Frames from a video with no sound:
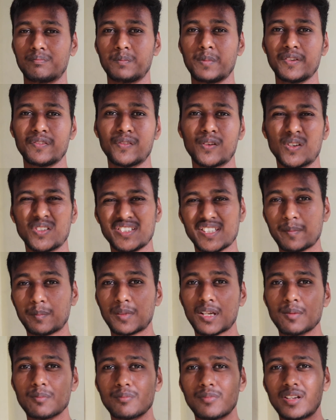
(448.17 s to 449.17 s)
பிஃபோர்
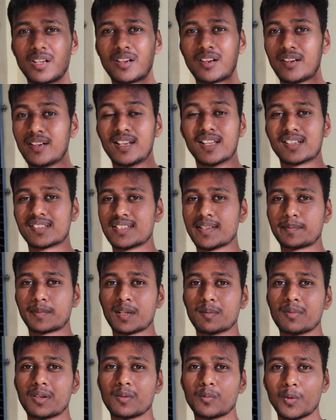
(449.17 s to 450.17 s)
செப்டம்பர் இல்லை
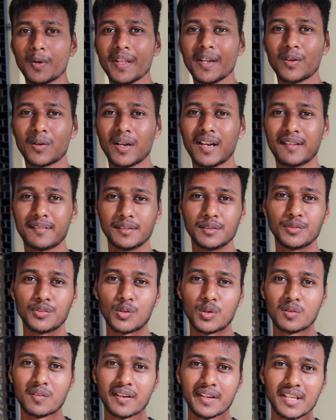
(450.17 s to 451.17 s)
செப்டம்பர் முடியிருக்குள்ள நான் அந்த
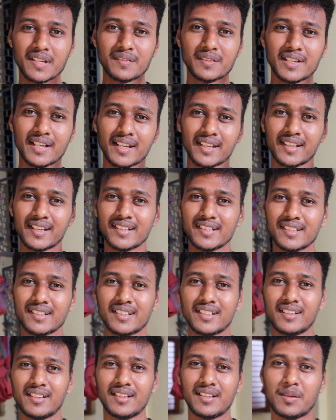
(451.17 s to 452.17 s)
ஃபோன் வாங்கிடுவேன் நினைக்கிறேன்
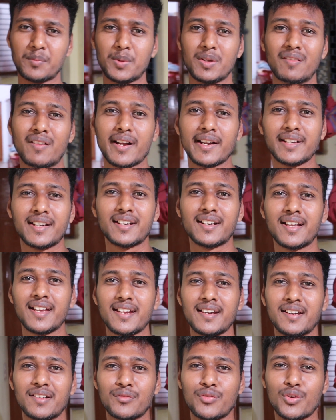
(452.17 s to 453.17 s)
அப்படி வாங்கிட்டேன்னா
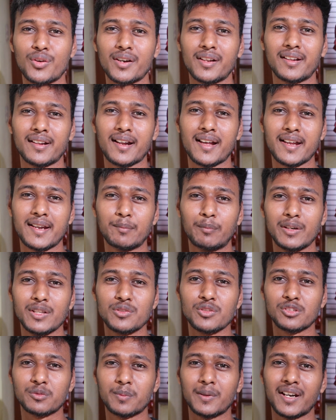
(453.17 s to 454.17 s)
என்ன ஃபோன் நான் எப்படி
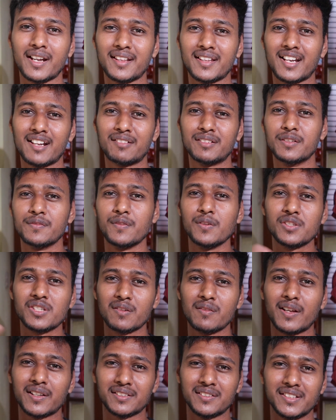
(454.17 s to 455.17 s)
சூஸ் பண்ணேன் அதெல்லாம் வந்து
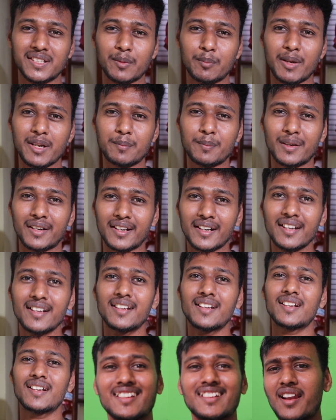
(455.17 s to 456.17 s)
ஃபியூச்சர் லாக்ஸ் வந்து அப்டேட் பண்ணுறேன்
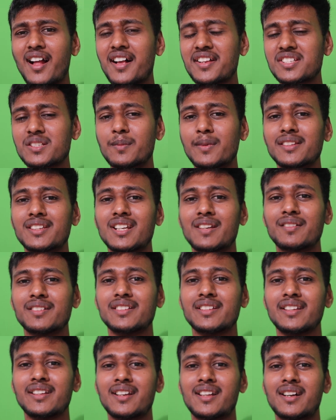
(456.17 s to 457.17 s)
லாஸ்ட் மந்தில்
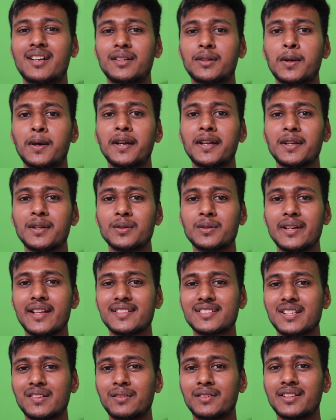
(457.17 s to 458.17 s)
வந்து நான் டுவெண்ட்டி டூ
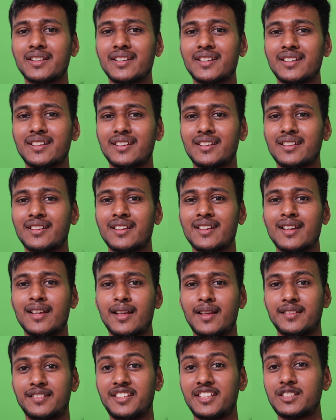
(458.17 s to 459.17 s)
டேஸில் வந்து
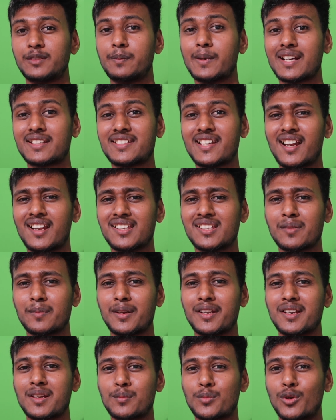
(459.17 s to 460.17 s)
சிக்ஸ் பேக் சேலஞ்ச்
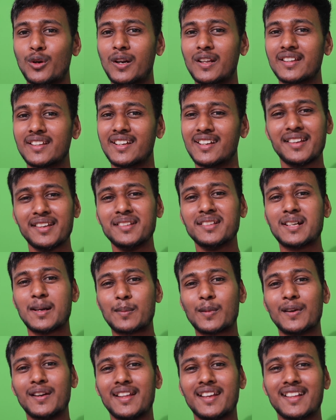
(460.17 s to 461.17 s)
அப்படின்னு நான் போட்டிருந்தேன்
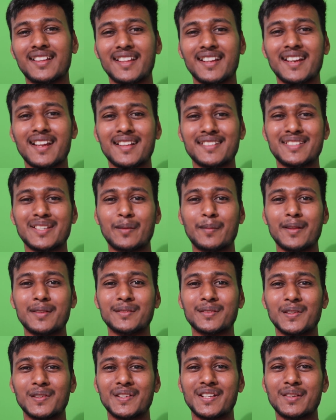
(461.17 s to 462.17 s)
இதுக்கப்புறம் நீங்கள் அது என்னாச்சு
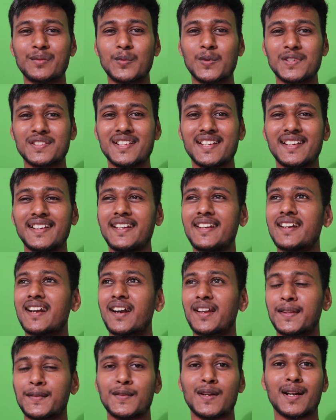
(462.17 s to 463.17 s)
அப்படின்னு சொல்லிட்டு மோஸ்ட்லி நீங்கள்
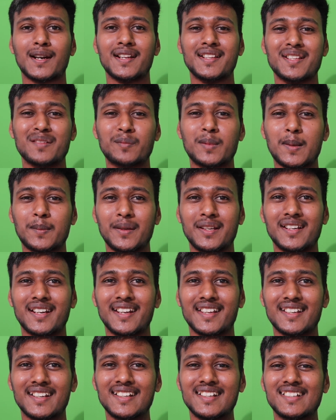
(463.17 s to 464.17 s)
அடுத்த விளாக்ல அது பார்ப்பீங்கன்னு
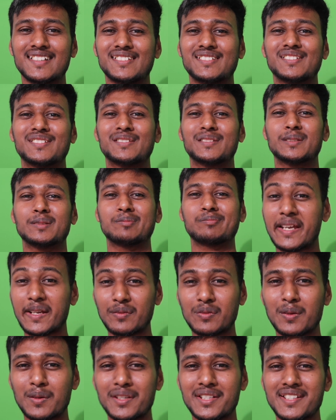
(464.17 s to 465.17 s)
நினைக்கிறேன் ஸோ
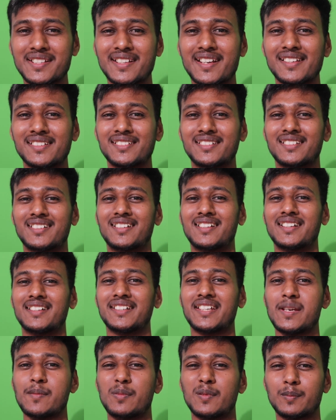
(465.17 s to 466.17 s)
தேங்க்ஸ் ஃபார் வாட்சிங் கைஸ்
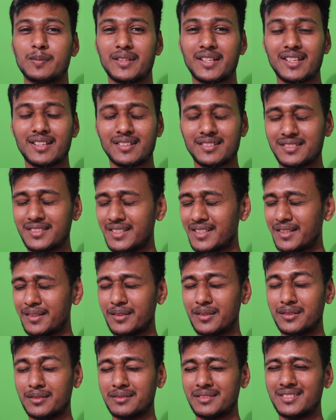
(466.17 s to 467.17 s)
கீப் சீயோ